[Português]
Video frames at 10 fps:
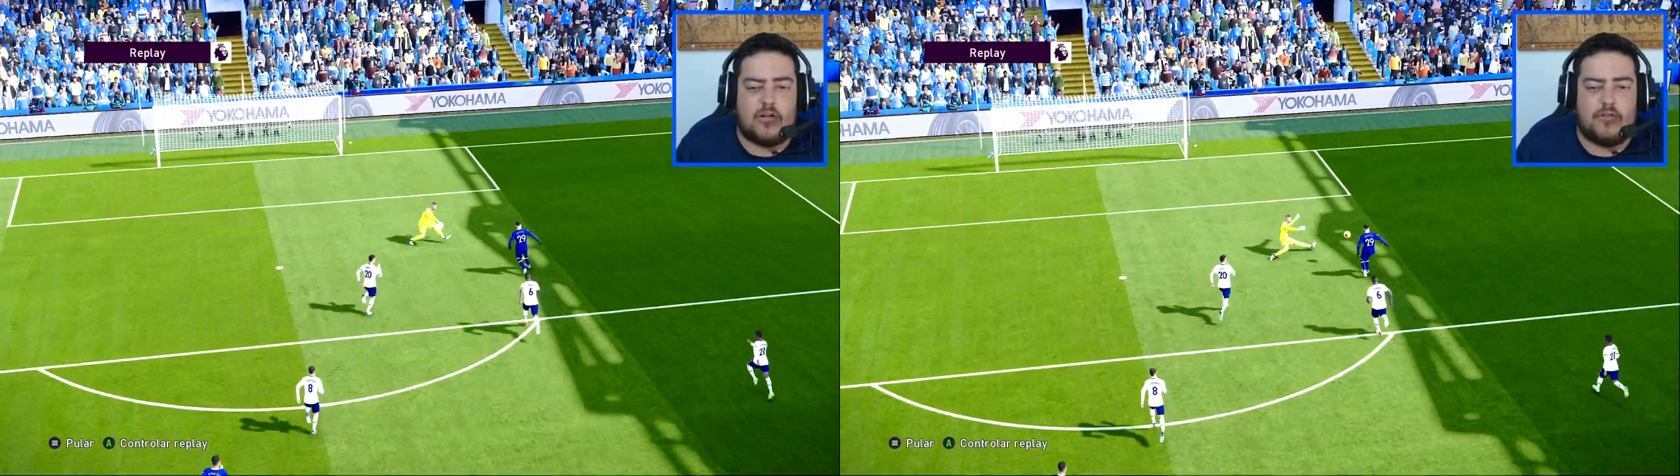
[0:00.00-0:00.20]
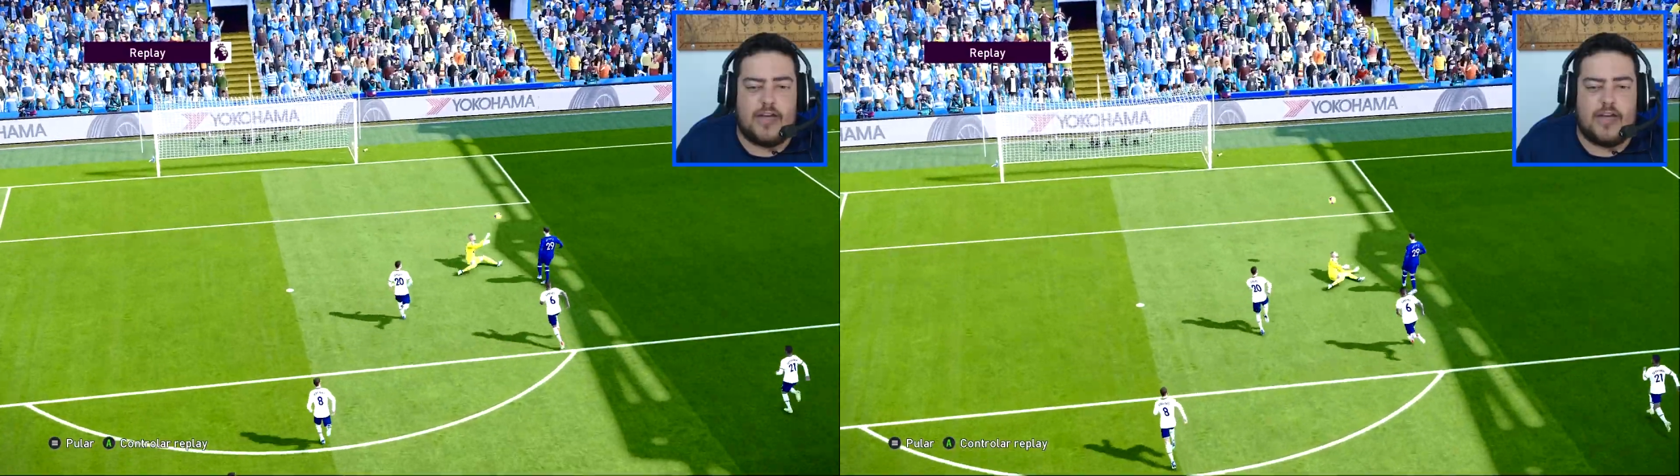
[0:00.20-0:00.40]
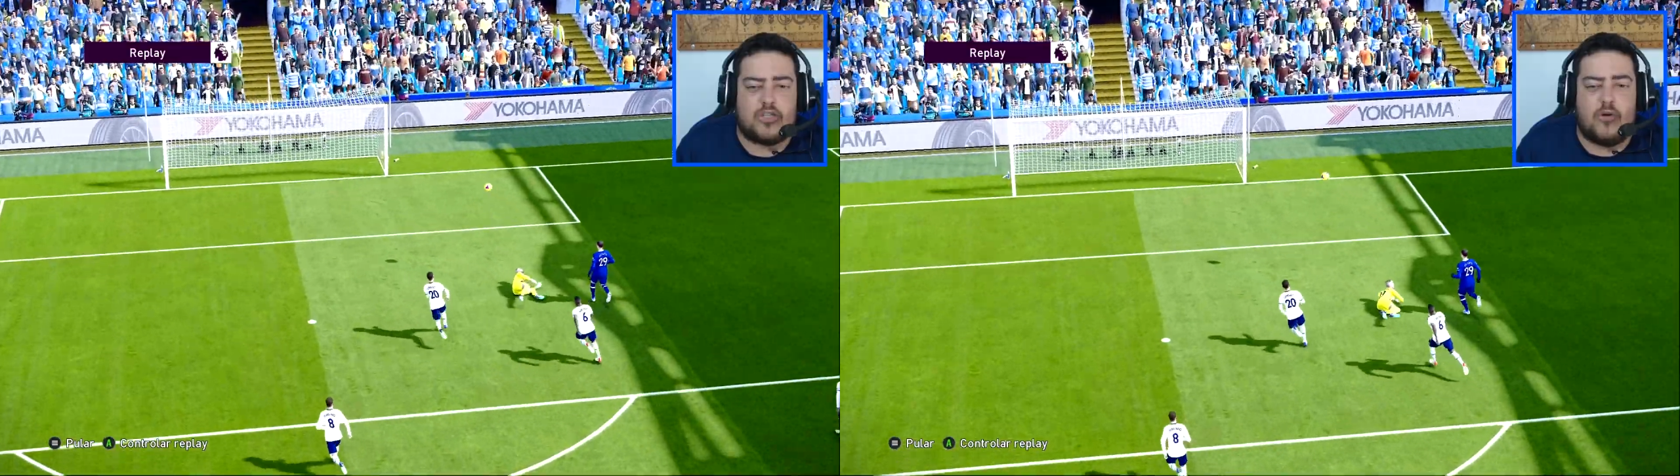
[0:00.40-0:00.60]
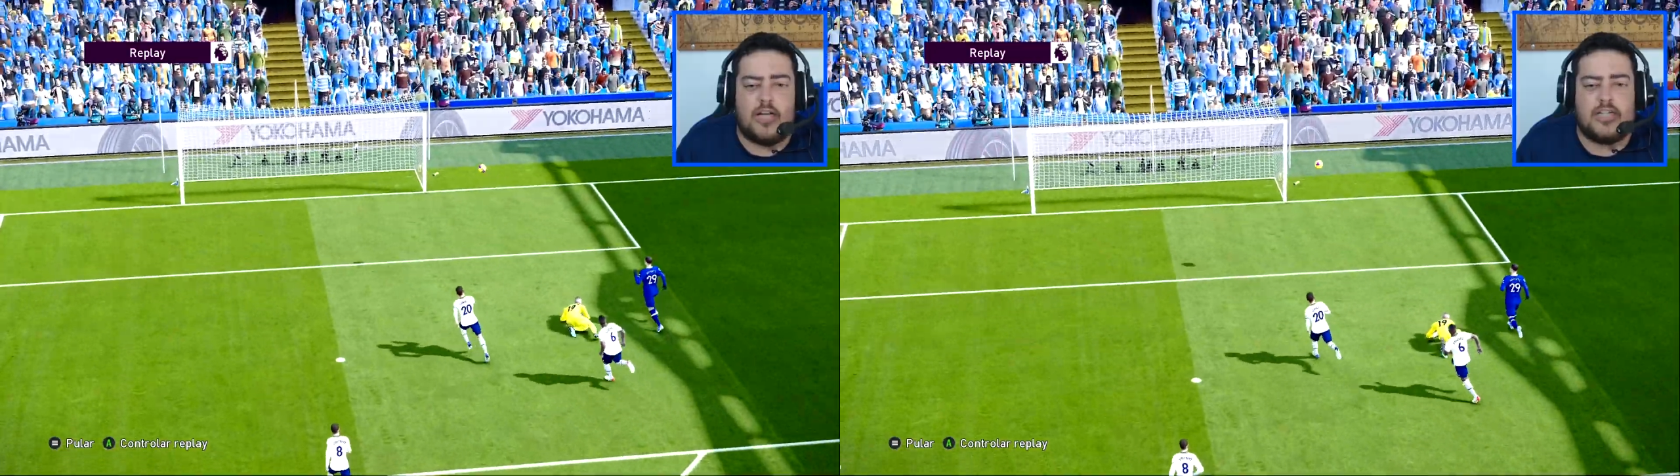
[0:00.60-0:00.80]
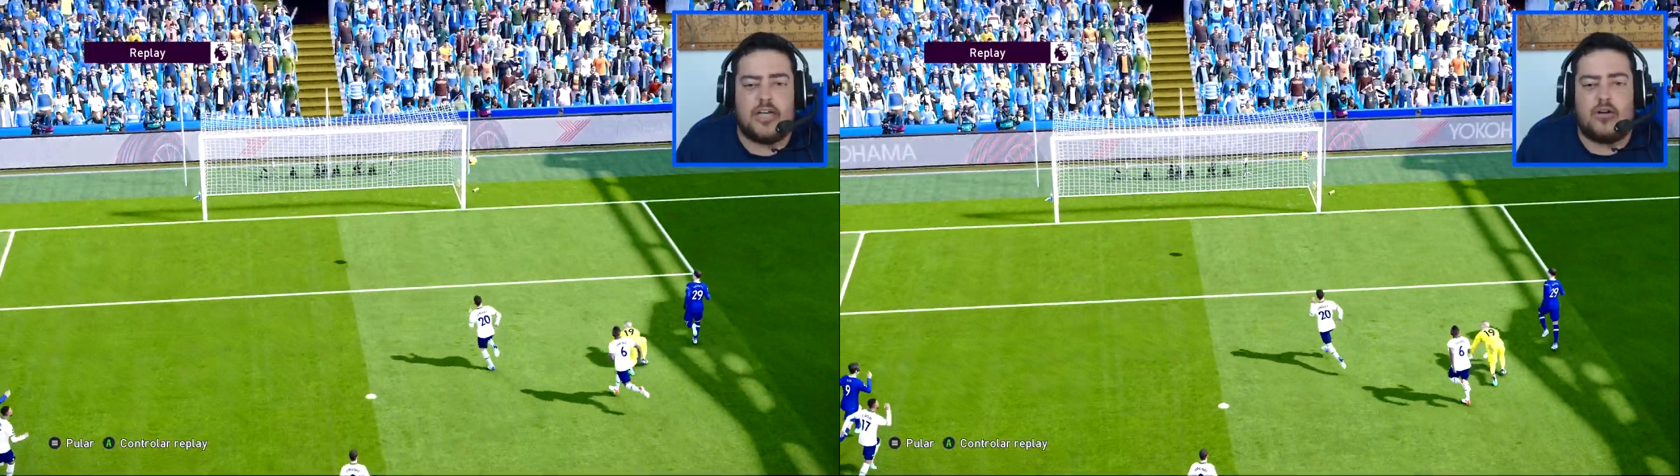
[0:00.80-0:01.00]
Talvez só o
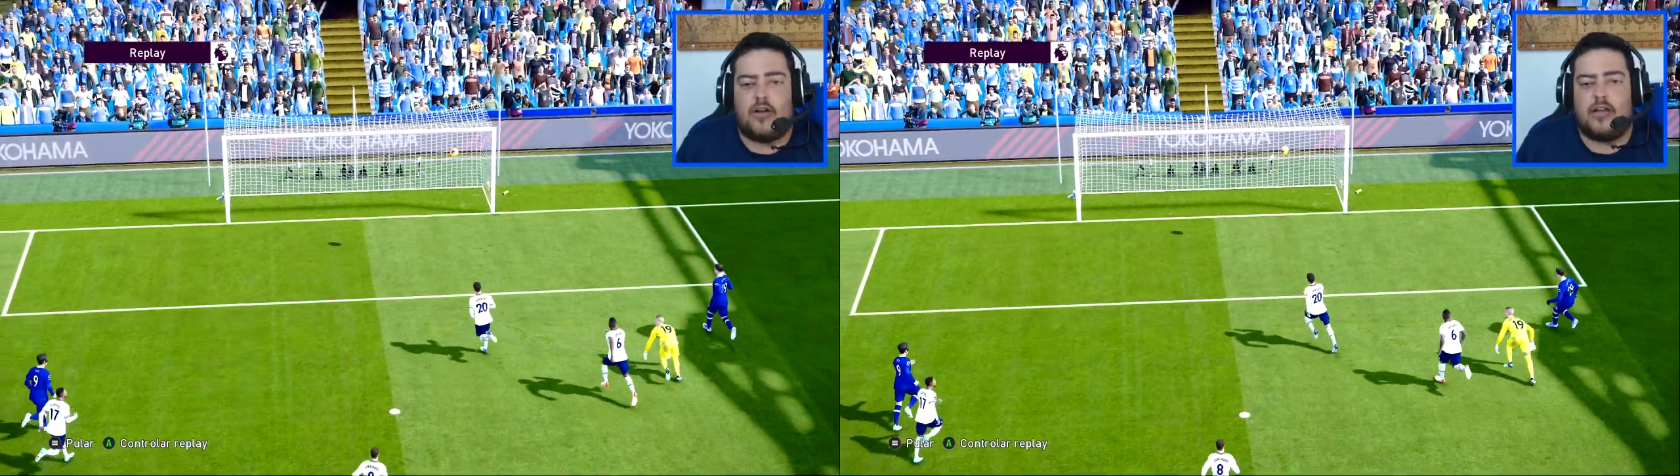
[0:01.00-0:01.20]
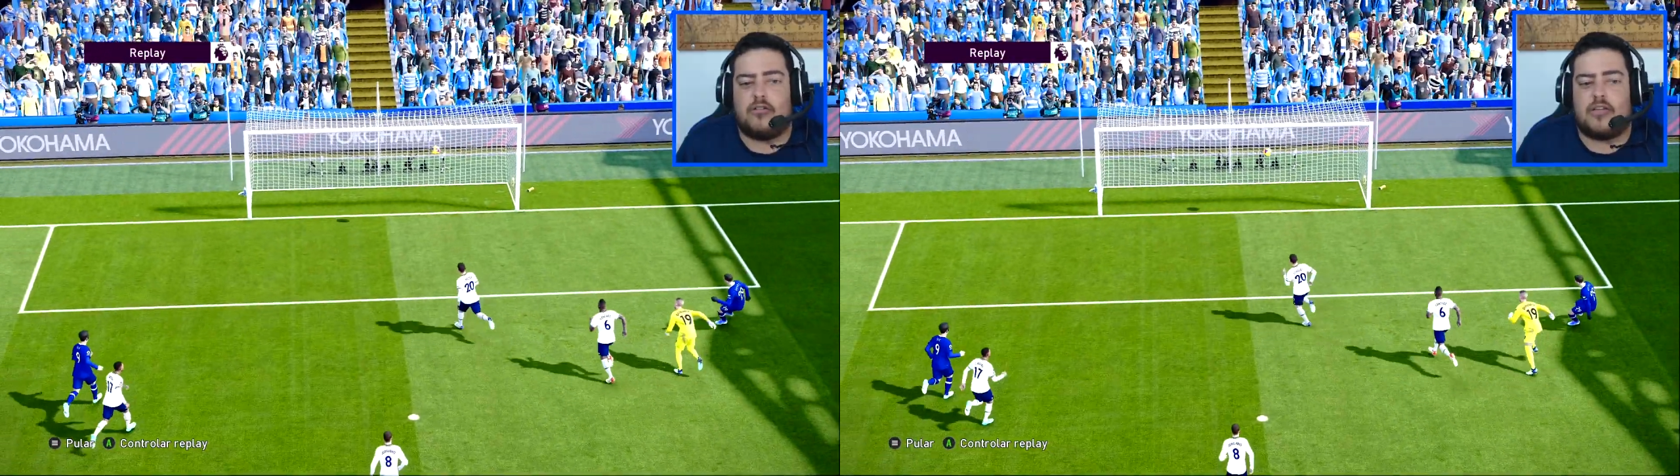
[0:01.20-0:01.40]
Cristiano Ronaldo